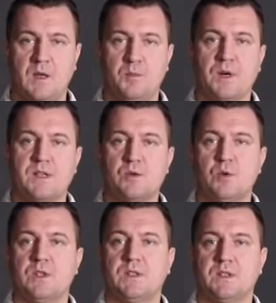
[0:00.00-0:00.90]

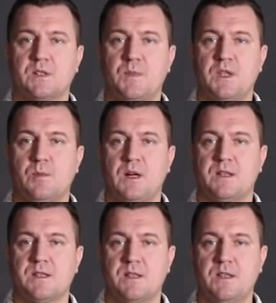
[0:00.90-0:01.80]
Происходит это с
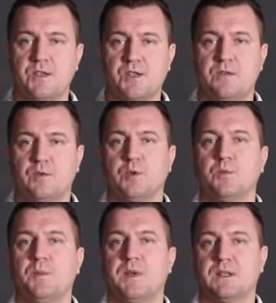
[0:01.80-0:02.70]
минимальной задержкой в тот
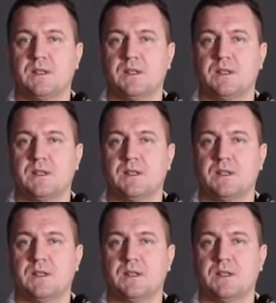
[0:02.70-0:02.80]
момент,